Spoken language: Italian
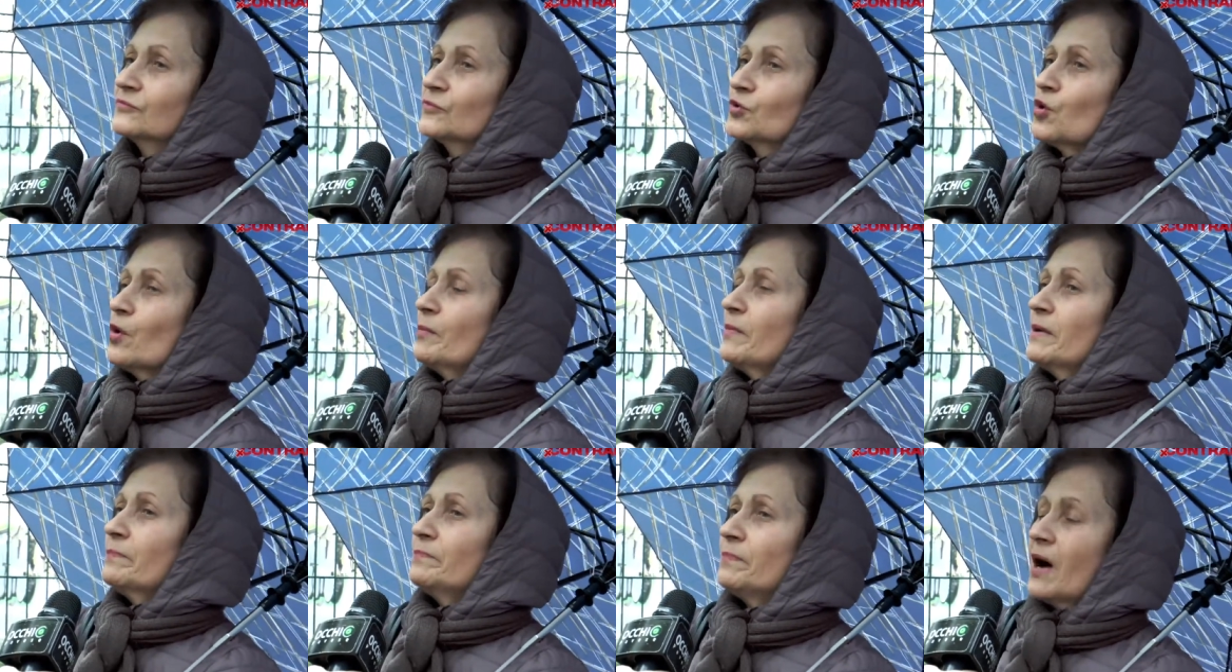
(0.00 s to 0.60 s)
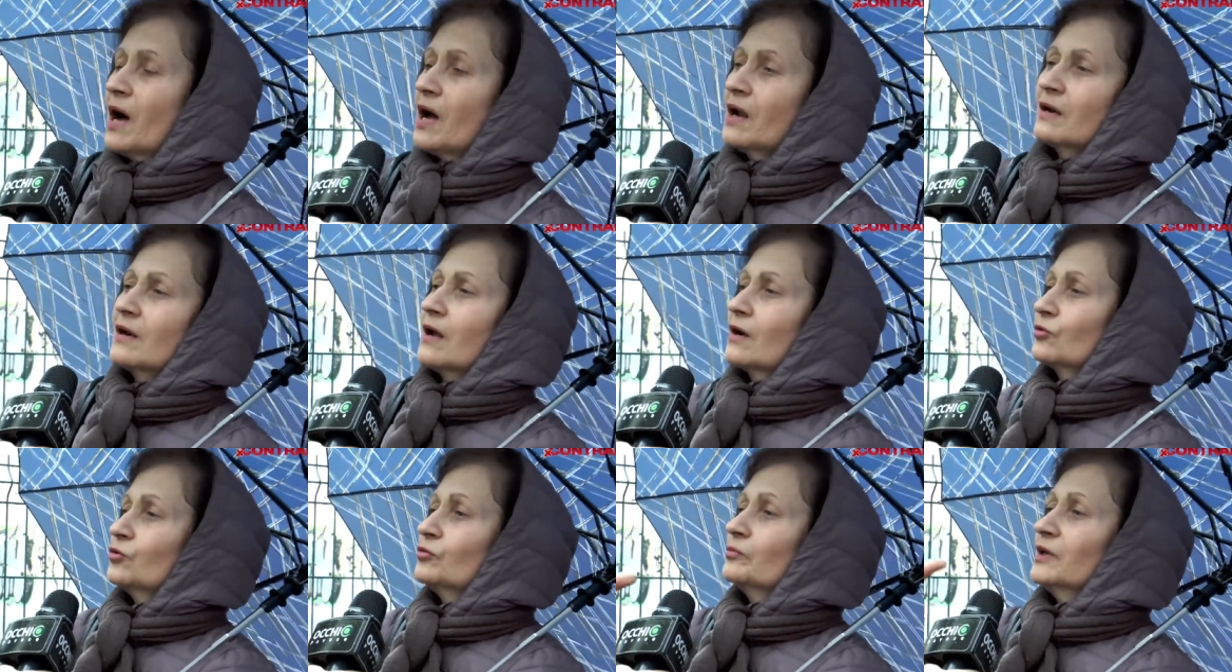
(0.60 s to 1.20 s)
come
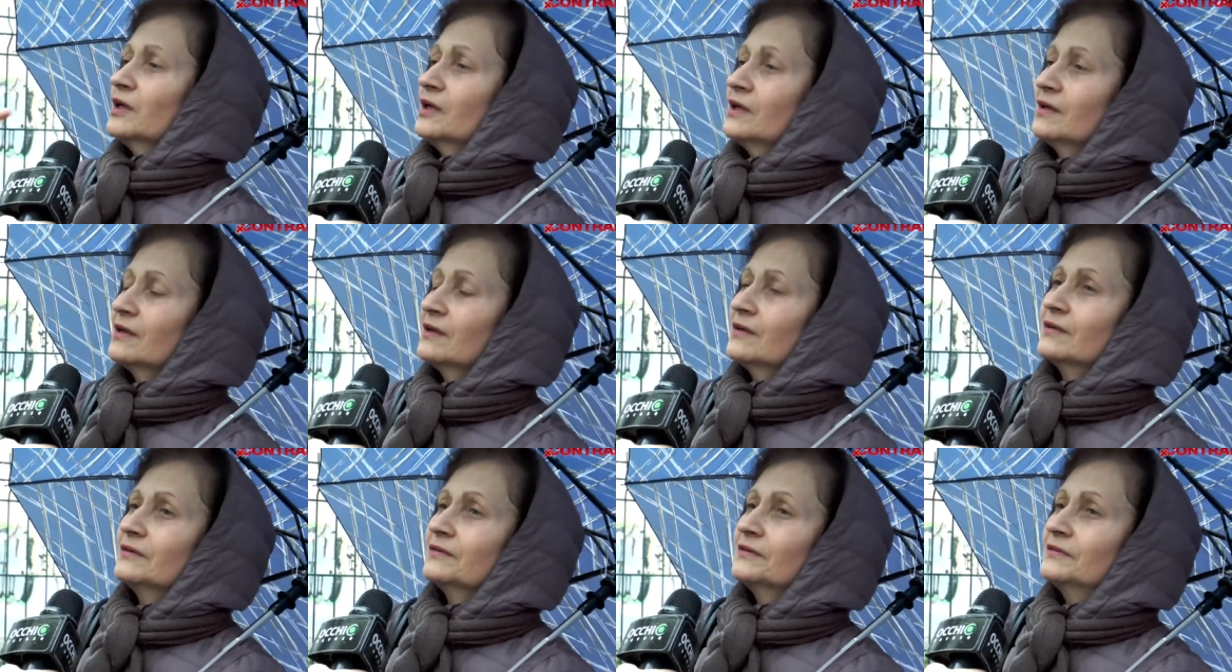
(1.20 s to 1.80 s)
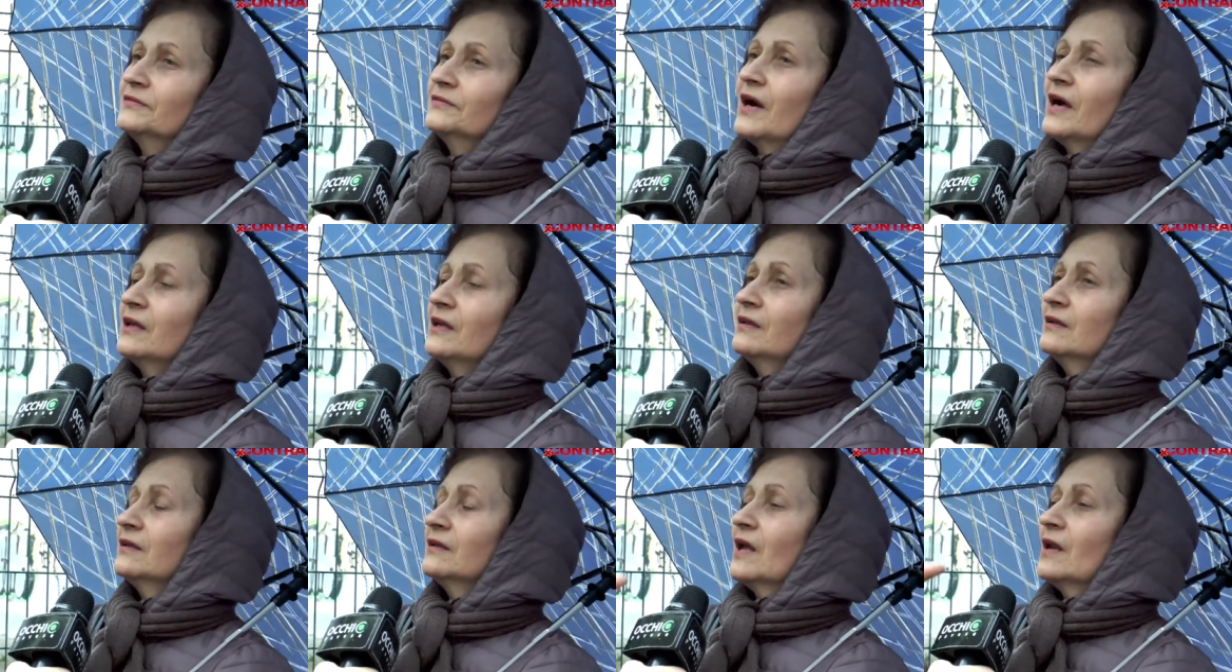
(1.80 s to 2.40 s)
parla, come va
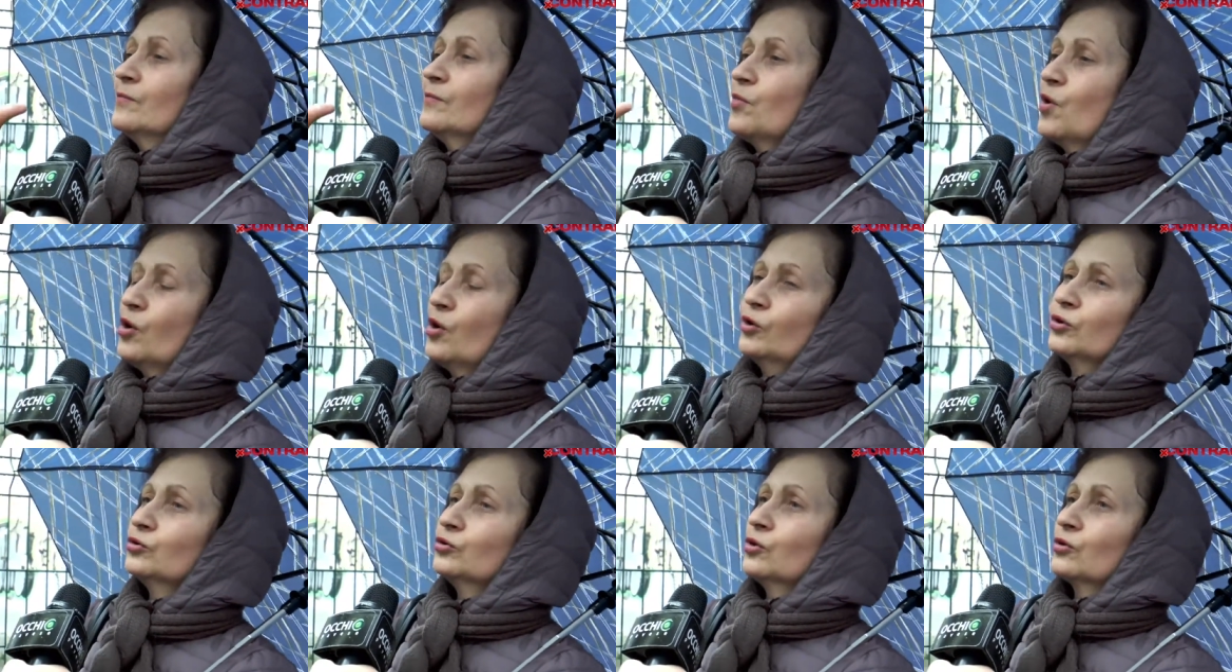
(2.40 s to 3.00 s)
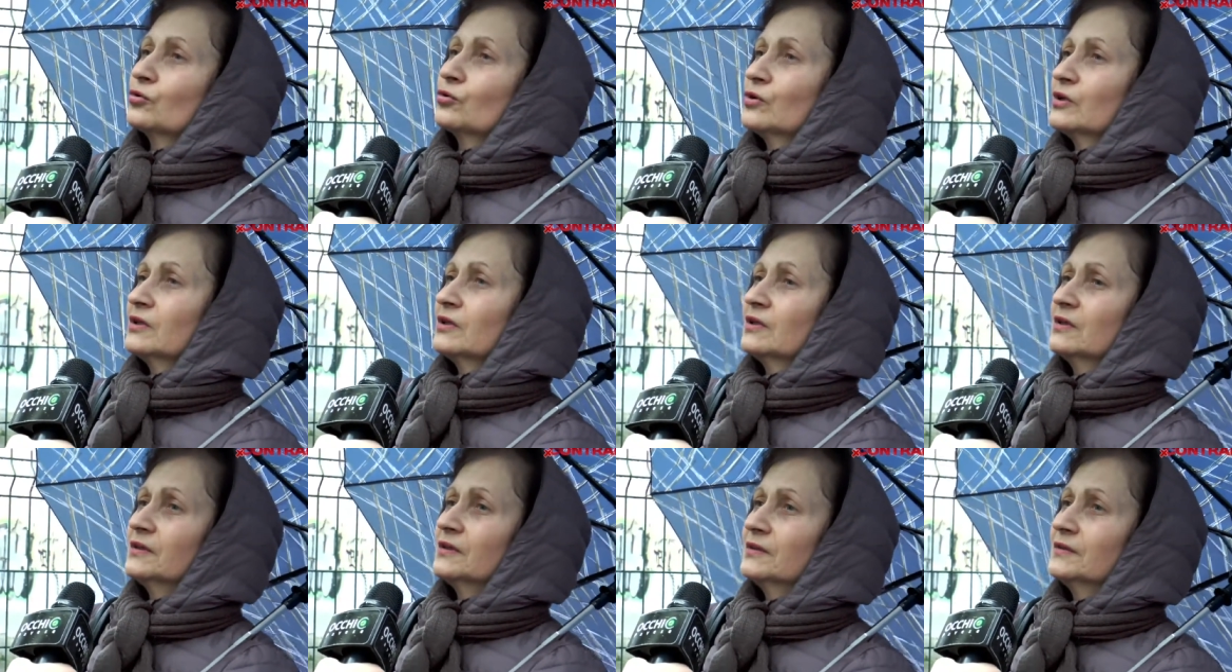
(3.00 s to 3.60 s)
nel mondo con,
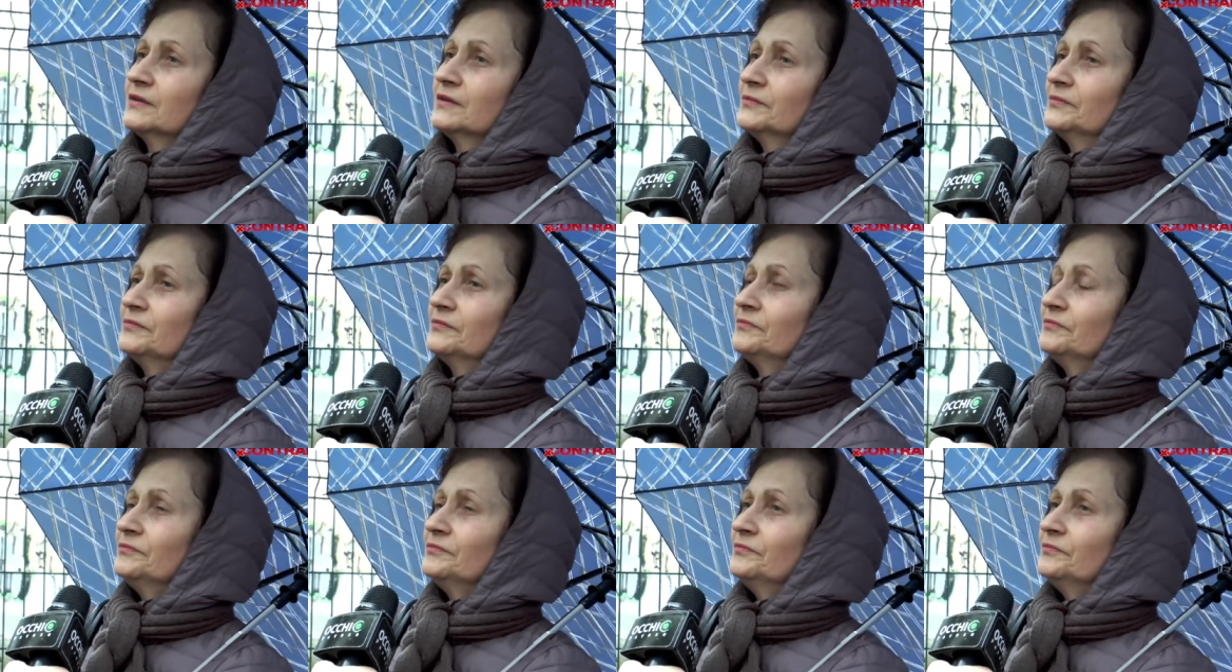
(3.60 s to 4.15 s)
ehm,